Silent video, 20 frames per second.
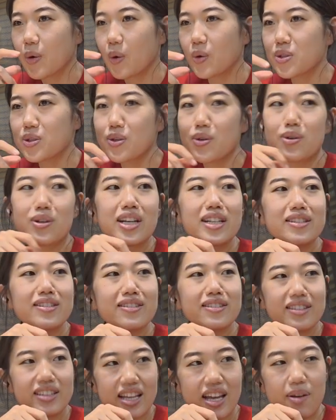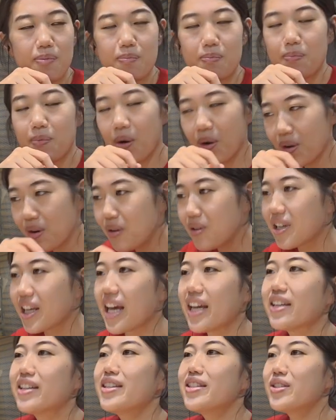お正月ってもろ
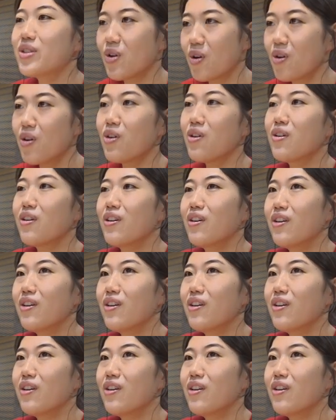劇場。